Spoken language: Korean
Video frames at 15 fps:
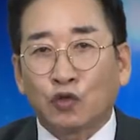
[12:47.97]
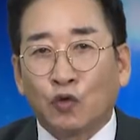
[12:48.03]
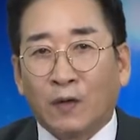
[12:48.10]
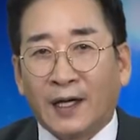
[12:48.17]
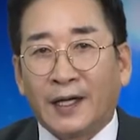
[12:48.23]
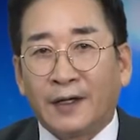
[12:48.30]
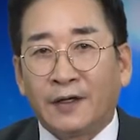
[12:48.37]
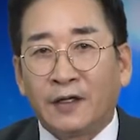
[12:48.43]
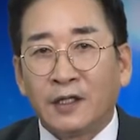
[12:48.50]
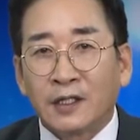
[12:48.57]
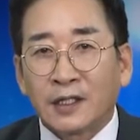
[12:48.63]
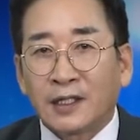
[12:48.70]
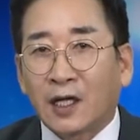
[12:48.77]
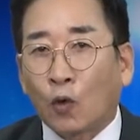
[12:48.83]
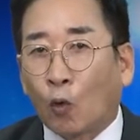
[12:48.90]
들어와요.
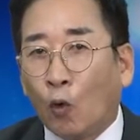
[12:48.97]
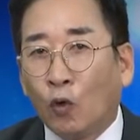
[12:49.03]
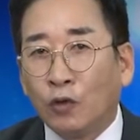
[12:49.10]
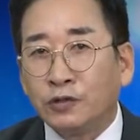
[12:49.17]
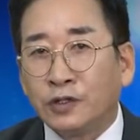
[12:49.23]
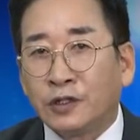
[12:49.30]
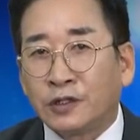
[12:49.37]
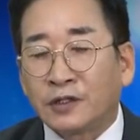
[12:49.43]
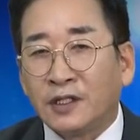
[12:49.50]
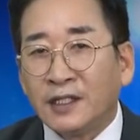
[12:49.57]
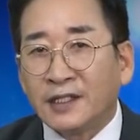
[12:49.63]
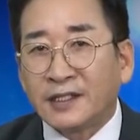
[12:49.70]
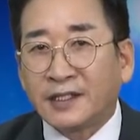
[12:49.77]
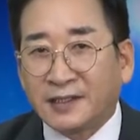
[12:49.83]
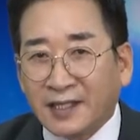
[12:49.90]
그러니까 그거는
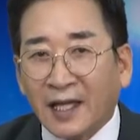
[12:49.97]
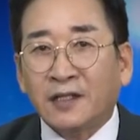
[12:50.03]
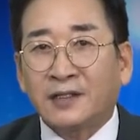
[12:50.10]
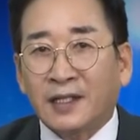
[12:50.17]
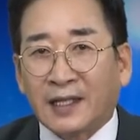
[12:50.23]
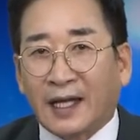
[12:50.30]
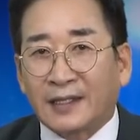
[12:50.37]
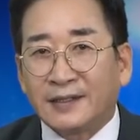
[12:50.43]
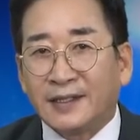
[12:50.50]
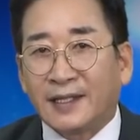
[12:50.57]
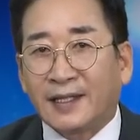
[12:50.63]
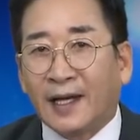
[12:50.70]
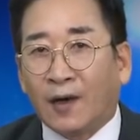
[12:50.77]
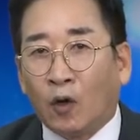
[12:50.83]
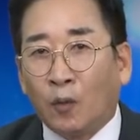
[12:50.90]
그때그때
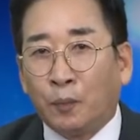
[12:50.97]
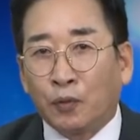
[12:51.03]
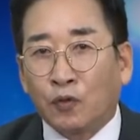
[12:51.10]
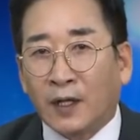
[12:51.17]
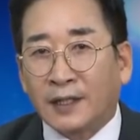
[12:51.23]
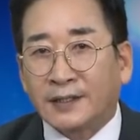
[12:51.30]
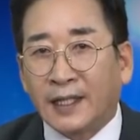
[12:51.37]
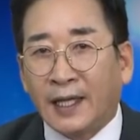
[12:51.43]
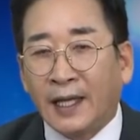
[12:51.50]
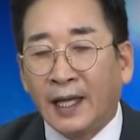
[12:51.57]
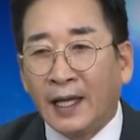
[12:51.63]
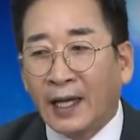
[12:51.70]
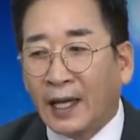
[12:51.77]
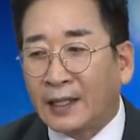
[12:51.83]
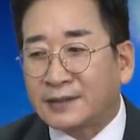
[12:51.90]
다르니까 허프로한테
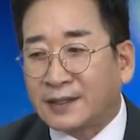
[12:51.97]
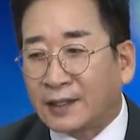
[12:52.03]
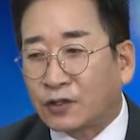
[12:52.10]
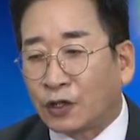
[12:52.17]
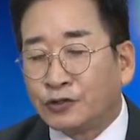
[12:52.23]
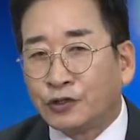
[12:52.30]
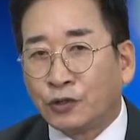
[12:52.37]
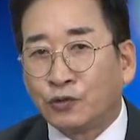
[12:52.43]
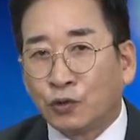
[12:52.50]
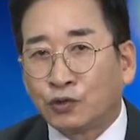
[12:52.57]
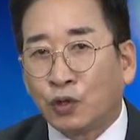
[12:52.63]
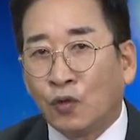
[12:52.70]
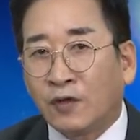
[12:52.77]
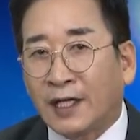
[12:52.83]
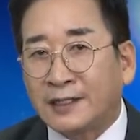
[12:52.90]
항상 견적
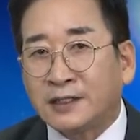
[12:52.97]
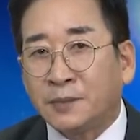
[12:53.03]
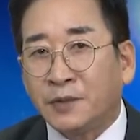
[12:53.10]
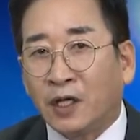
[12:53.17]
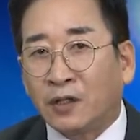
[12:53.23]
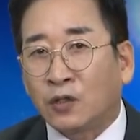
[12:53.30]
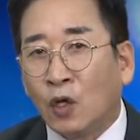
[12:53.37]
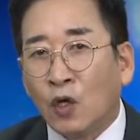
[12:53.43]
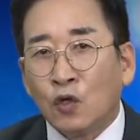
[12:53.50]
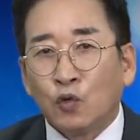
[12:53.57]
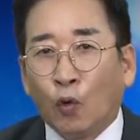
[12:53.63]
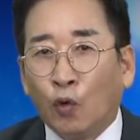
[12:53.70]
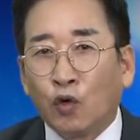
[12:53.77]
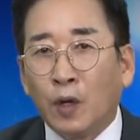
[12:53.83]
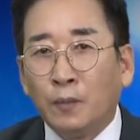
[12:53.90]
요청을 하시면
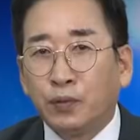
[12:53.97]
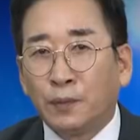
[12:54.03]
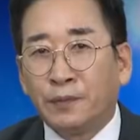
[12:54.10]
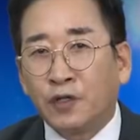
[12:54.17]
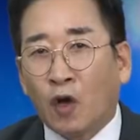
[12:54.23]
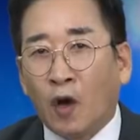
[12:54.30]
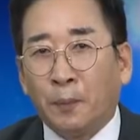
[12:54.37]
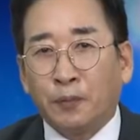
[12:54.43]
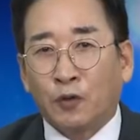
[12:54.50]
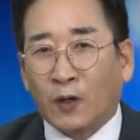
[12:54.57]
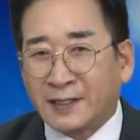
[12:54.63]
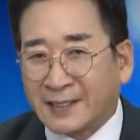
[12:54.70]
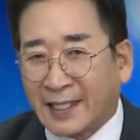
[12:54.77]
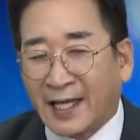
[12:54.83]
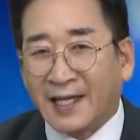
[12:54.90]
요런 부분을 허프로가
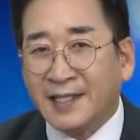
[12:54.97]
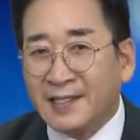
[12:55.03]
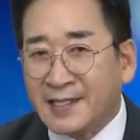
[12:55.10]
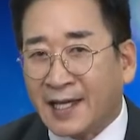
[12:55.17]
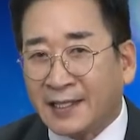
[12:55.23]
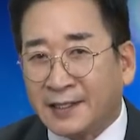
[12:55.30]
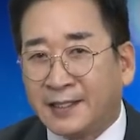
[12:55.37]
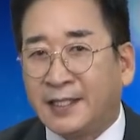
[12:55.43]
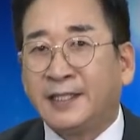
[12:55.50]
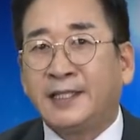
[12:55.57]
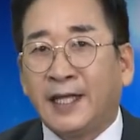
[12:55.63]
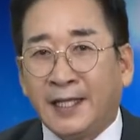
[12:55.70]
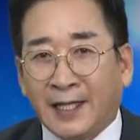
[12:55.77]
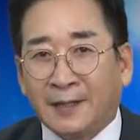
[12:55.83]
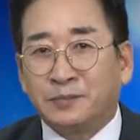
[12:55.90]
상당히
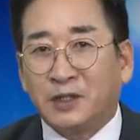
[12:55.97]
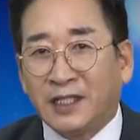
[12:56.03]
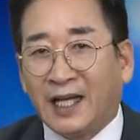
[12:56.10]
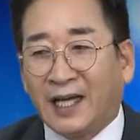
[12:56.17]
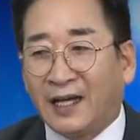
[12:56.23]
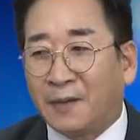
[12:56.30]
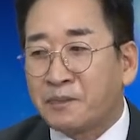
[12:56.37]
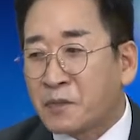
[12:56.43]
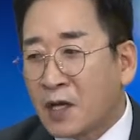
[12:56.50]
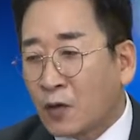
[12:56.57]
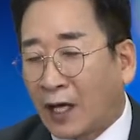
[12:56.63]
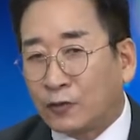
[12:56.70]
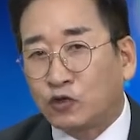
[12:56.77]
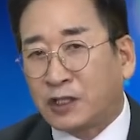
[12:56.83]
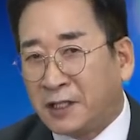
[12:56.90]
디테일합니다.
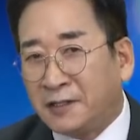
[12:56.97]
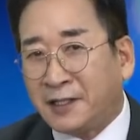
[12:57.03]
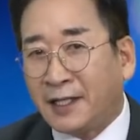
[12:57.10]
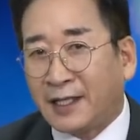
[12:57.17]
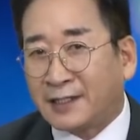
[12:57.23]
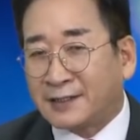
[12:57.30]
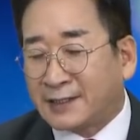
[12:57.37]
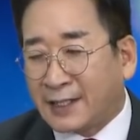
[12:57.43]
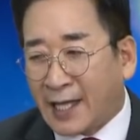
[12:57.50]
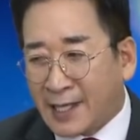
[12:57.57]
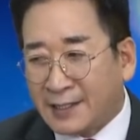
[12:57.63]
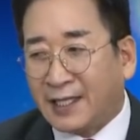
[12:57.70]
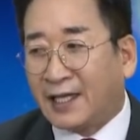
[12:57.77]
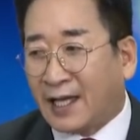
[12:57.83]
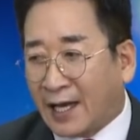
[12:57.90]
아주 디테일하게
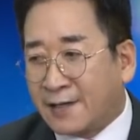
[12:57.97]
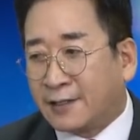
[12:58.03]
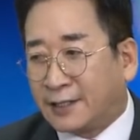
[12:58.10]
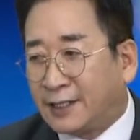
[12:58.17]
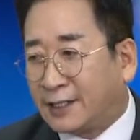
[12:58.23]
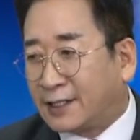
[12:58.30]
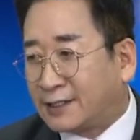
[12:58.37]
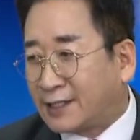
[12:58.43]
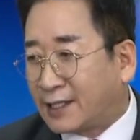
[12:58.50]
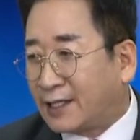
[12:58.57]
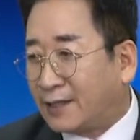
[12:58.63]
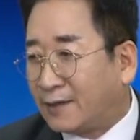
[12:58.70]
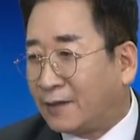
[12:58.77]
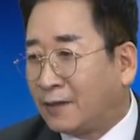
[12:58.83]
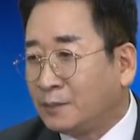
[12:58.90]
상당히 알려드릴게요.
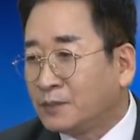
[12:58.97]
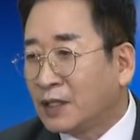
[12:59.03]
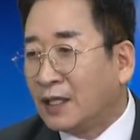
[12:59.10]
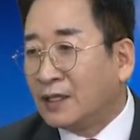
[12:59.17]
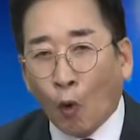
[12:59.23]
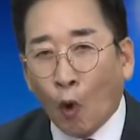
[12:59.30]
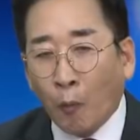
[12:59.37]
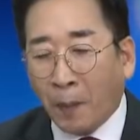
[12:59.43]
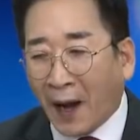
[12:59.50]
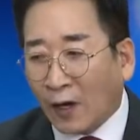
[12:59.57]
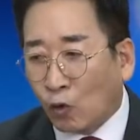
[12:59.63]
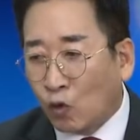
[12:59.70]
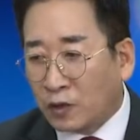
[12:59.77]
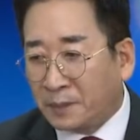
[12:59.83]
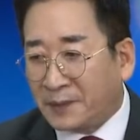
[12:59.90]
제가요.
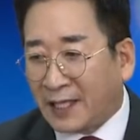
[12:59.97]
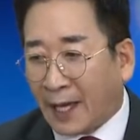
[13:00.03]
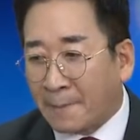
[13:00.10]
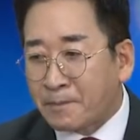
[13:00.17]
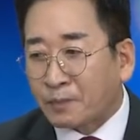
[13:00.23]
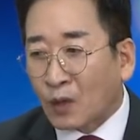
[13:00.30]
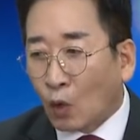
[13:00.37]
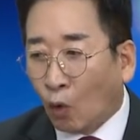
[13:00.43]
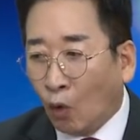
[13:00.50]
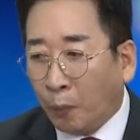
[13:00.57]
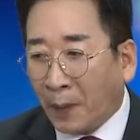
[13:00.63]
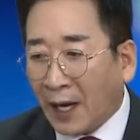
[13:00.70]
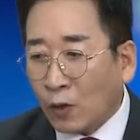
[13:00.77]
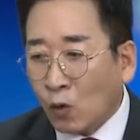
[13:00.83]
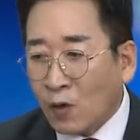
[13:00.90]
580입니다.
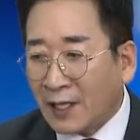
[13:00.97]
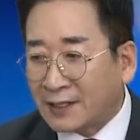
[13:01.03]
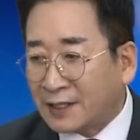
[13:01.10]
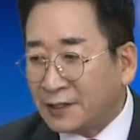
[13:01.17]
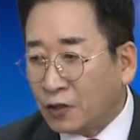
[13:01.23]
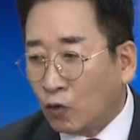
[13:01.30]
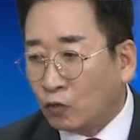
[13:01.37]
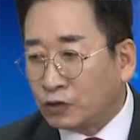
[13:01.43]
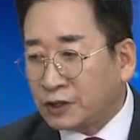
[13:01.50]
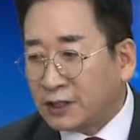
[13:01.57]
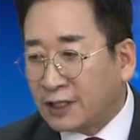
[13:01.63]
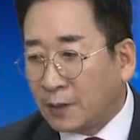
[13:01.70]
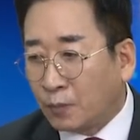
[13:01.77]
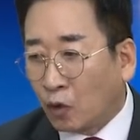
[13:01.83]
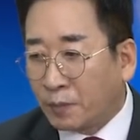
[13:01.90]
580 같은 경우는
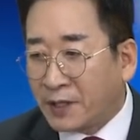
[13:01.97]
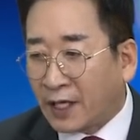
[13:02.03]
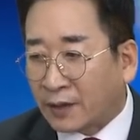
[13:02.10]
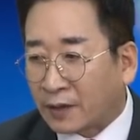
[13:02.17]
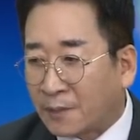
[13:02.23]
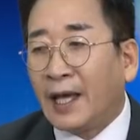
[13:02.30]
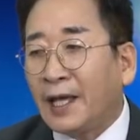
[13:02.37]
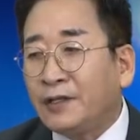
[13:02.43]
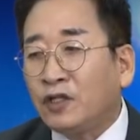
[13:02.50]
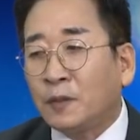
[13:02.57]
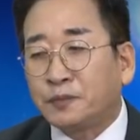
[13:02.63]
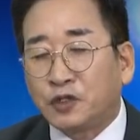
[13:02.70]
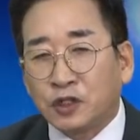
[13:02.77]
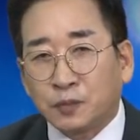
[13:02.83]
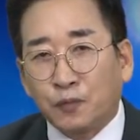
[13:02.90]
지금 보면
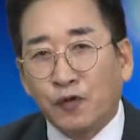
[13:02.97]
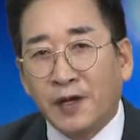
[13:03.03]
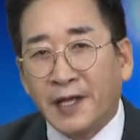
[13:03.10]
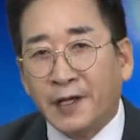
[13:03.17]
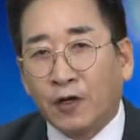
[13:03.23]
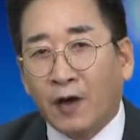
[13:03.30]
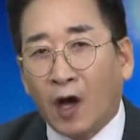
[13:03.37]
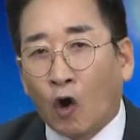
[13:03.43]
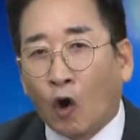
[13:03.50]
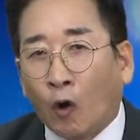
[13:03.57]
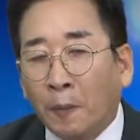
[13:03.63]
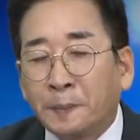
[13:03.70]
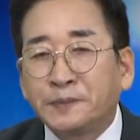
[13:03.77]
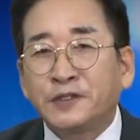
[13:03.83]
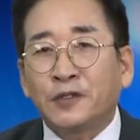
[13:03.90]
헤드업 디스플레이가
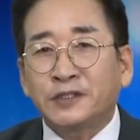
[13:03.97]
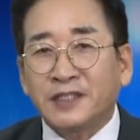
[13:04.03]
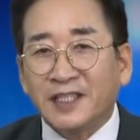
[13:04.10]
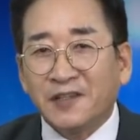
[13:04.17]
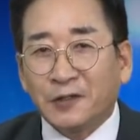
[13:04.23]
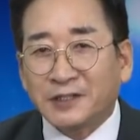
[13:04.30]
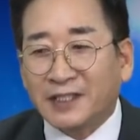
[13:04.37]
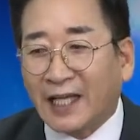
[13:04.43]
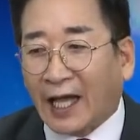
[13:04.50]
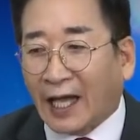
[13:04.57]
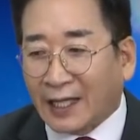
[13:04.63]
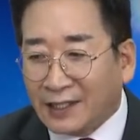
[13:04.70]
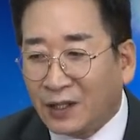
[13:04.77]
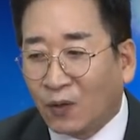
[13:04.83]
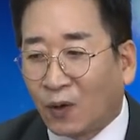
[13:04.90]
없어진 것이
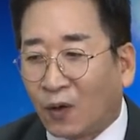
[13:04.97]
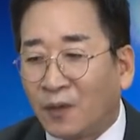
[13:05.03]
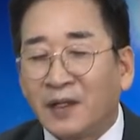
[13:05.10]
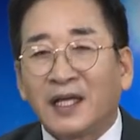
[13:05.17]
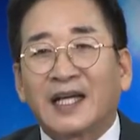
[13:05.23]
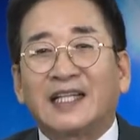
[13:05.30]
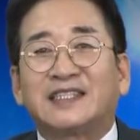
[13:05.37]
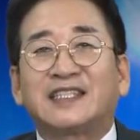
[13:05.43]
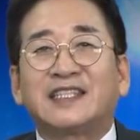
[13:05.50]
아니고 그러니까